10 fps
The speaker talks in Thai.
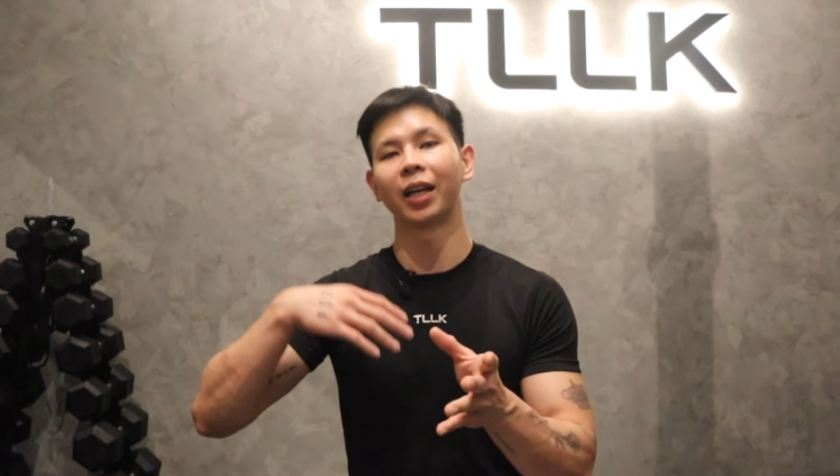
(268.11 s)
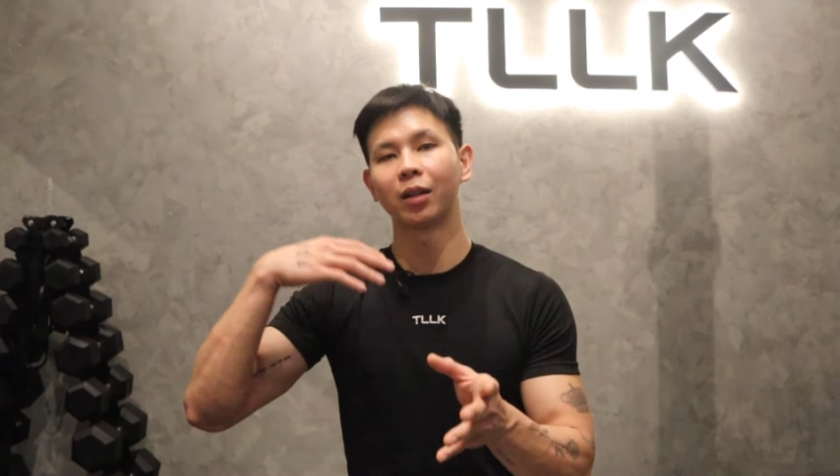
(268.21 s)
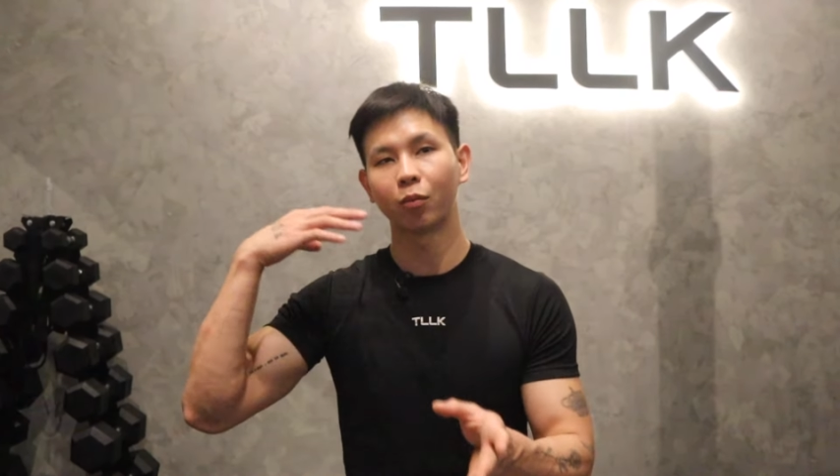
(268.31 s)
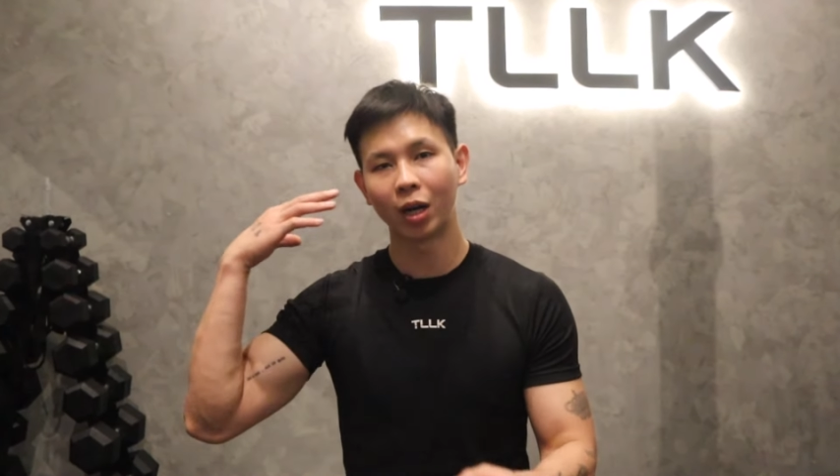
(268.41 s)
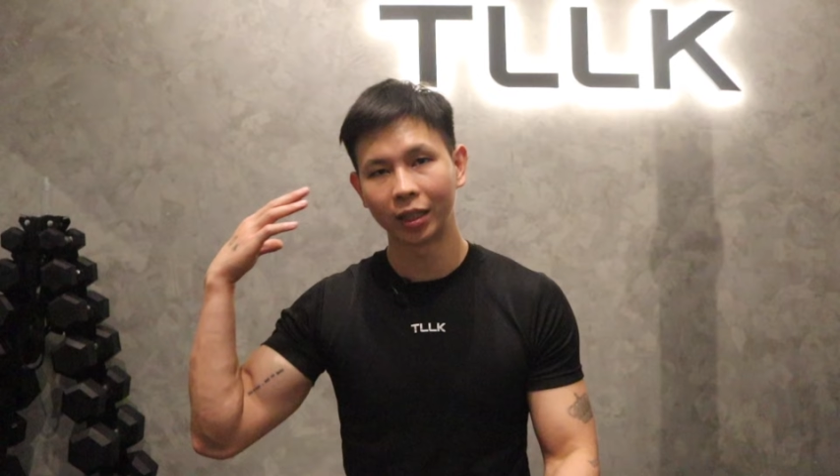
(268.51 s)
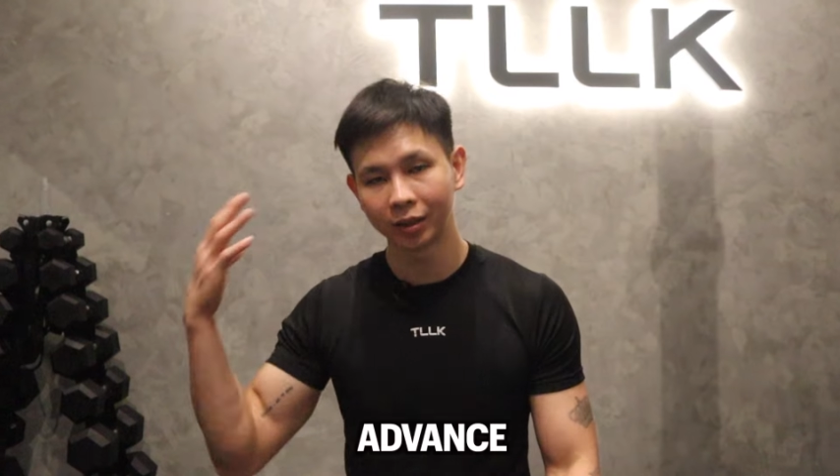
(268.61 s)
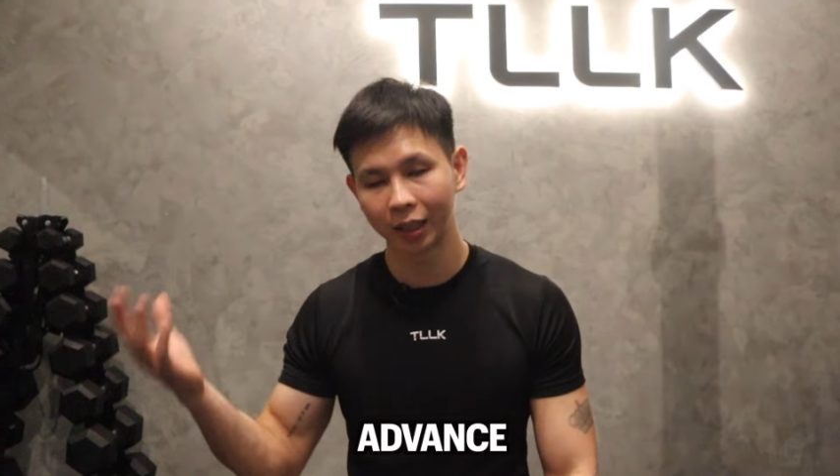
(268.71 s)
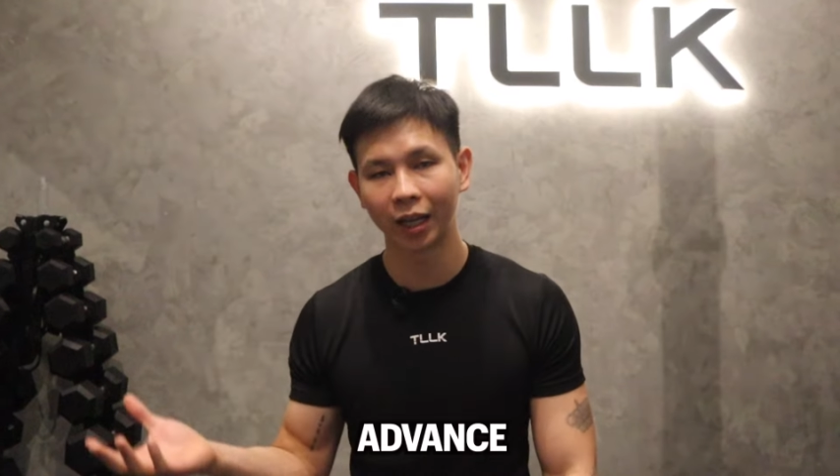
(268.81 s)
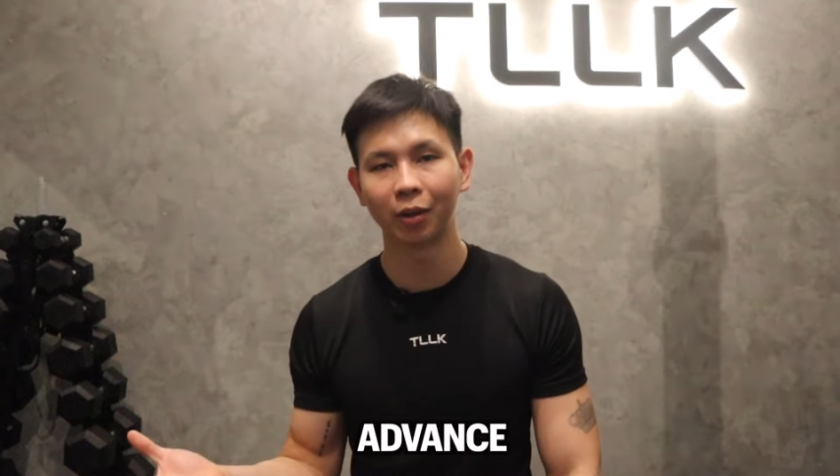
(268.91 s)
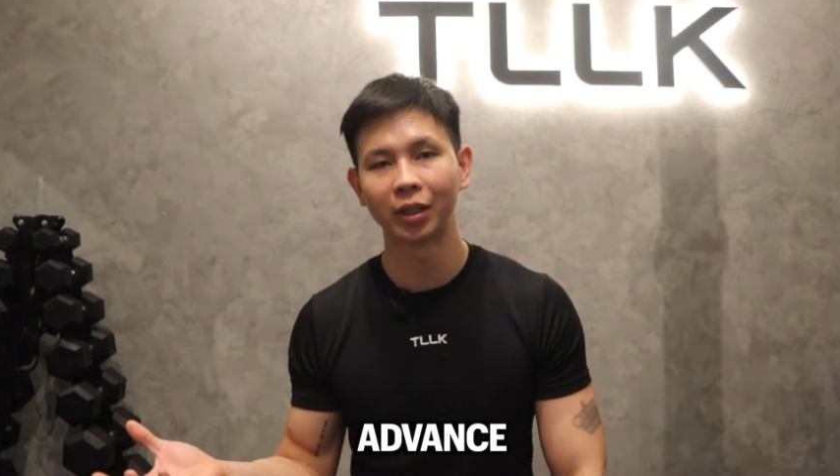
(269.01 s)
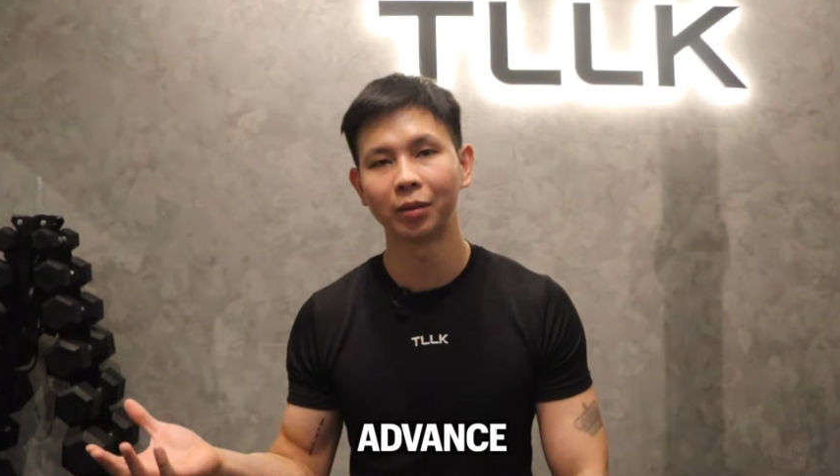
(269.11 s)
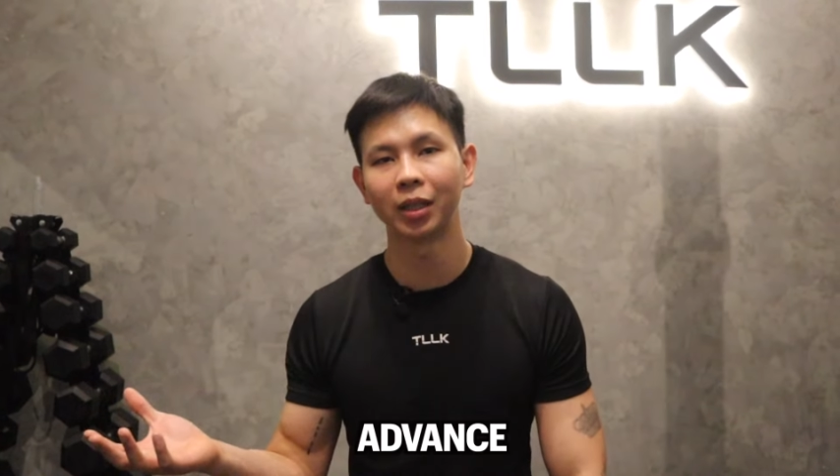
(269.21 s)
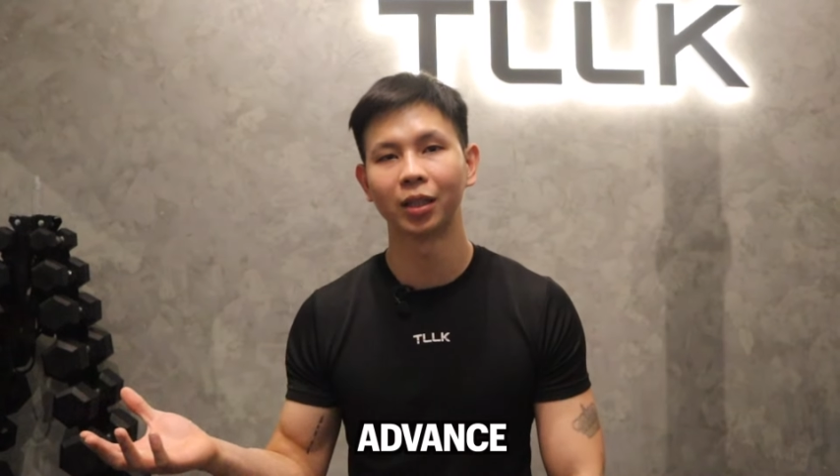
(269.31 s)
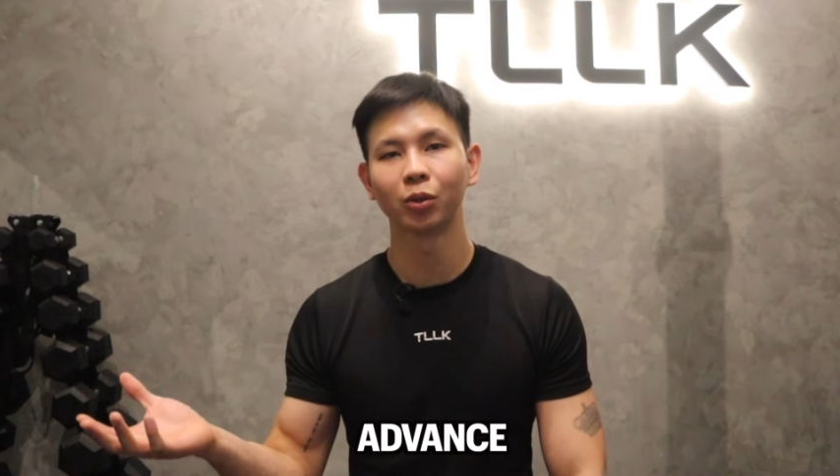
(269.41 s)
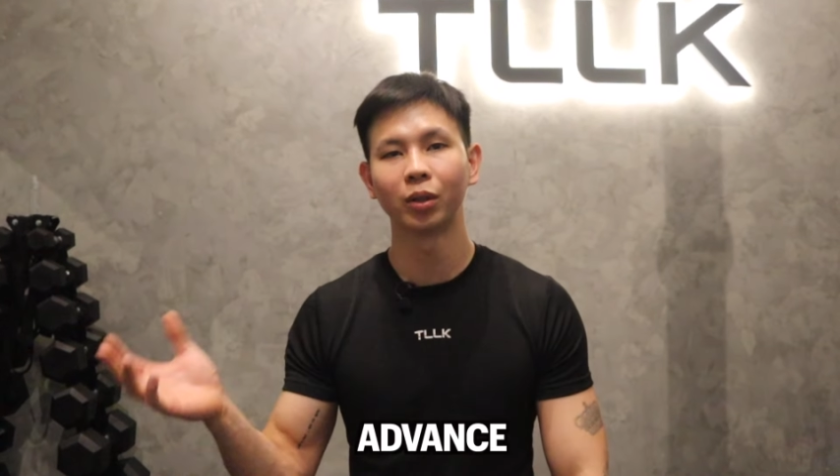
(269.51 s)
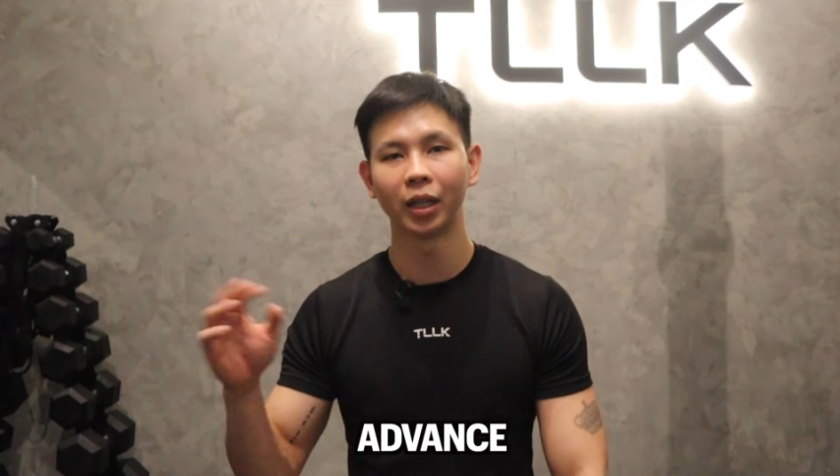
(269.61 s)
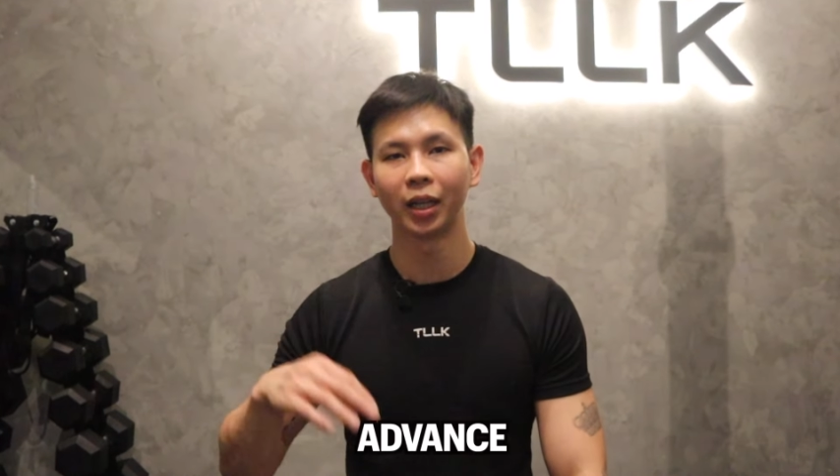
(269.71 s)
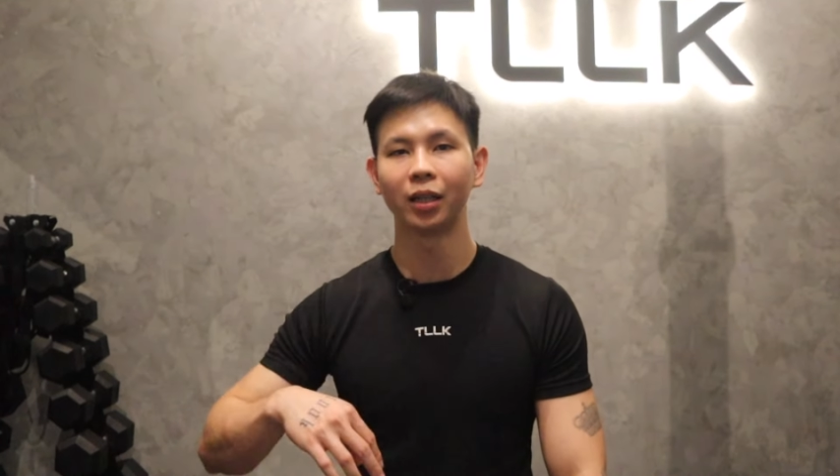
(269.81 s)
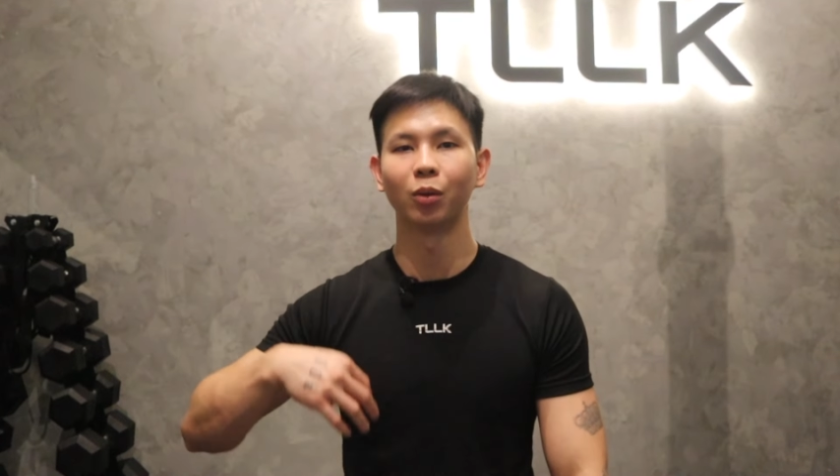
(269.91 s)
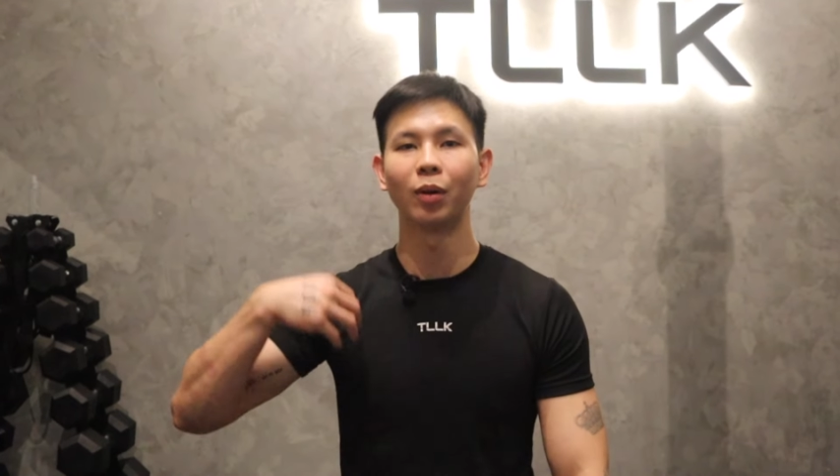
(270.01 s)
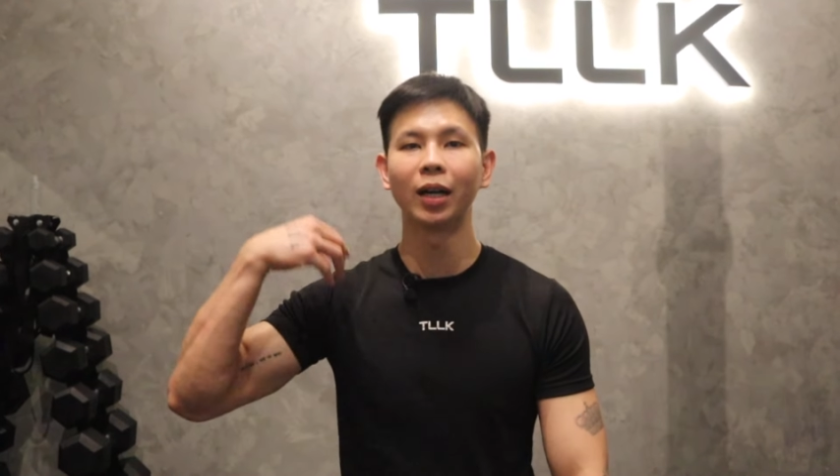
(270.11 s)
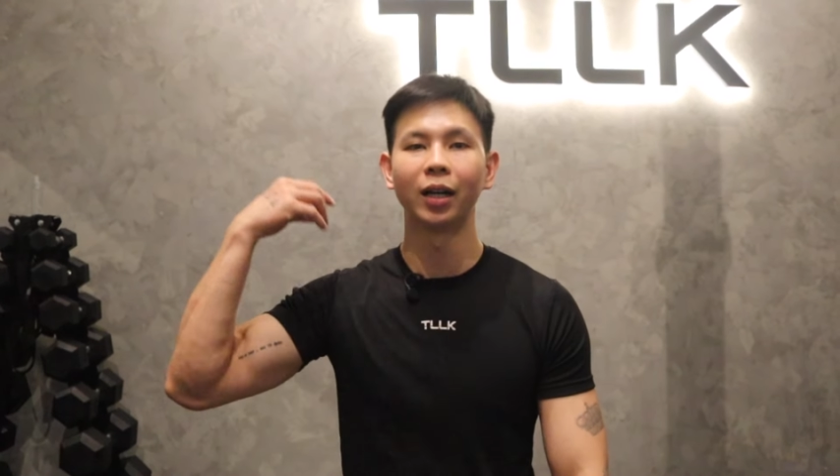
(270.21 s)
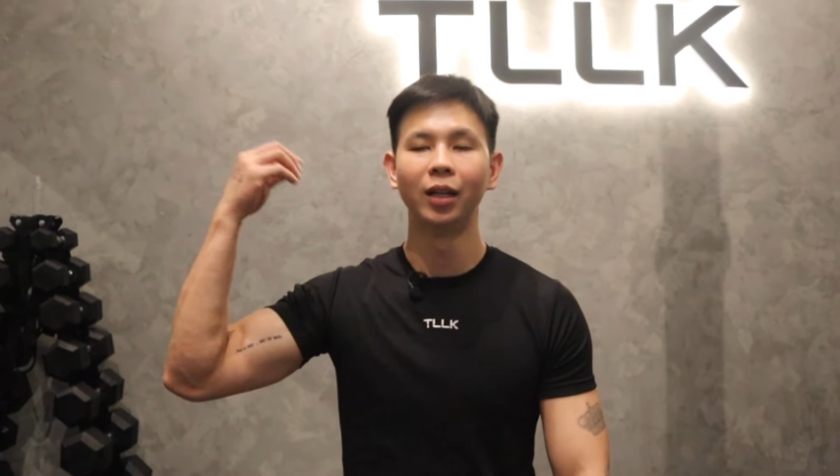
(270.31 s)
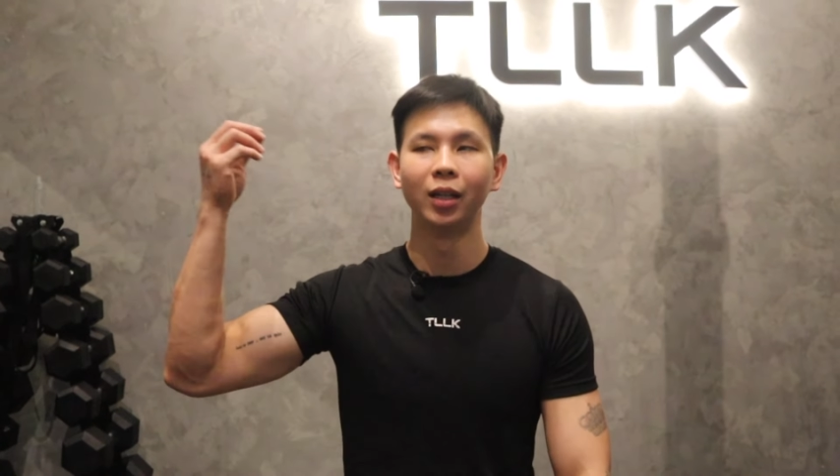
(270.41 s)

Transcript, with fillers: advanced แล้วนะอย่างต้นเองหรือว่า